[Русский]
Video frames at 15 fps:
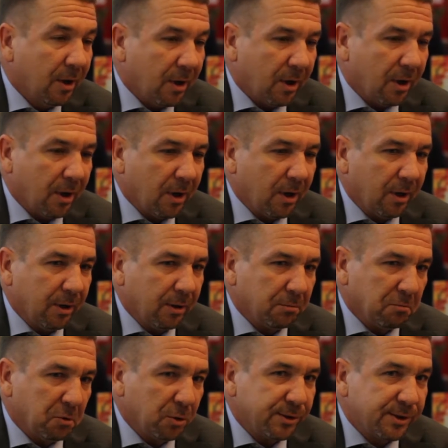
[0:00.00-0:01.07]
Э,
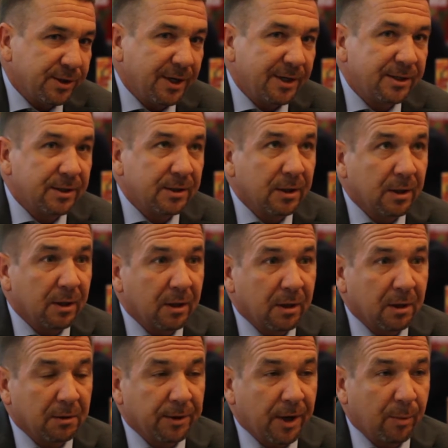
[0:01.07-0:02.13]
но ну, здесь
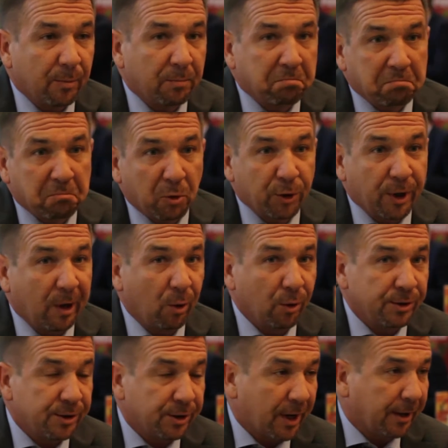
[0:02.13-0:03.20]
э, нам
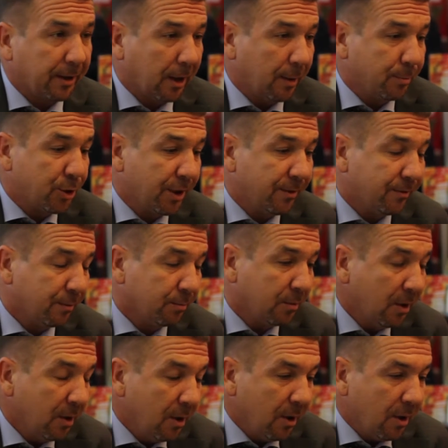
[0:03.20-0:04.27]
удалось с Райнхольдом Шерфом
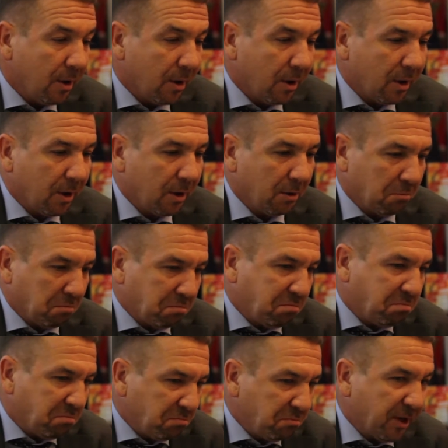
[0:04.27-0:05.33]
э,
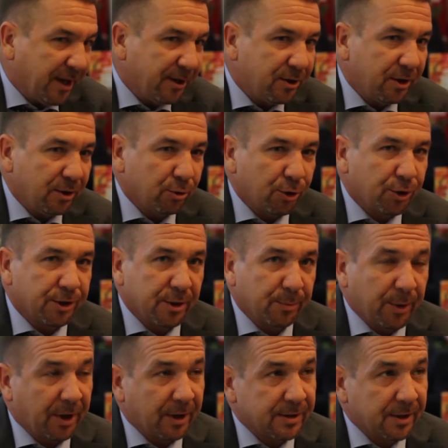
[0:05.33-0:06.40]
найти точки
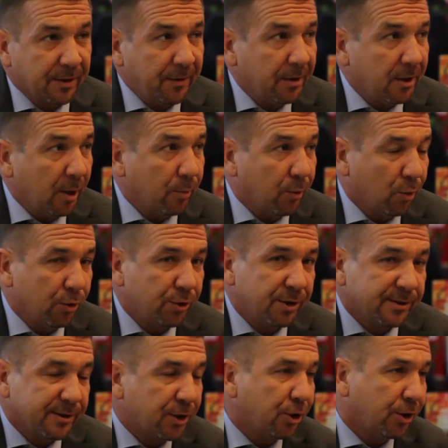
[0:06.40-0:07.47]
соприкосновения и
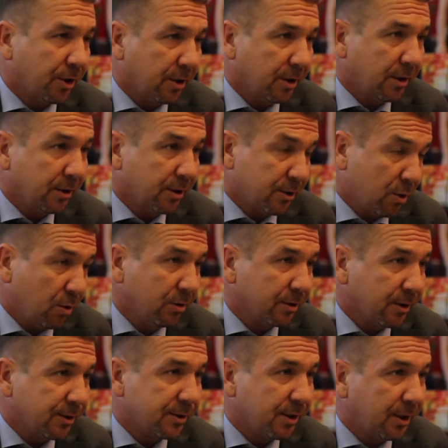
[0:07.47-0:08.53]
получить значительные
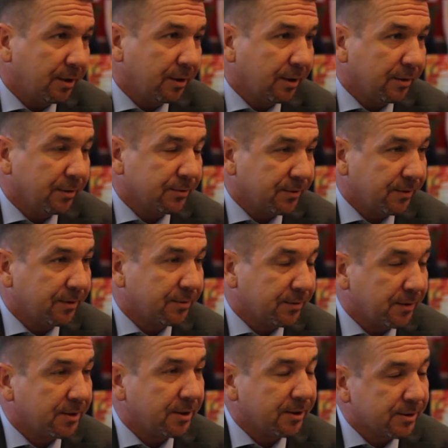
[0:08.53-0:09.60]
дисконты и скидки в
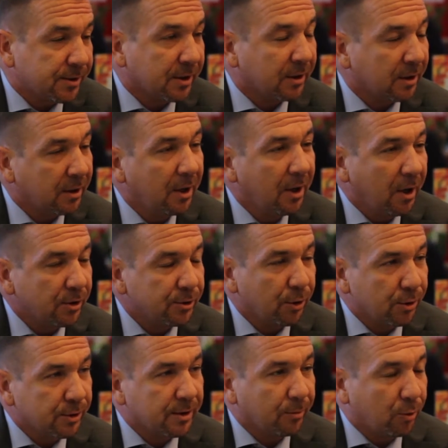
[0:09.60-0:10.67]
связи с, э, с
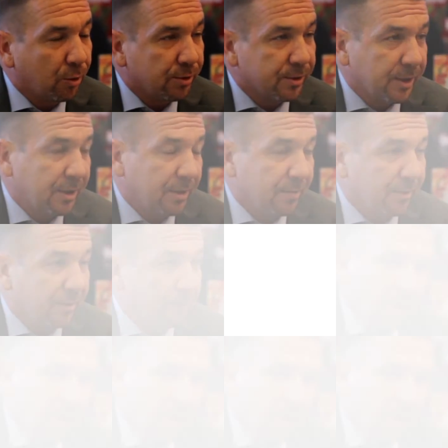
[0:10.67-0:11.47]
ростом курса евро.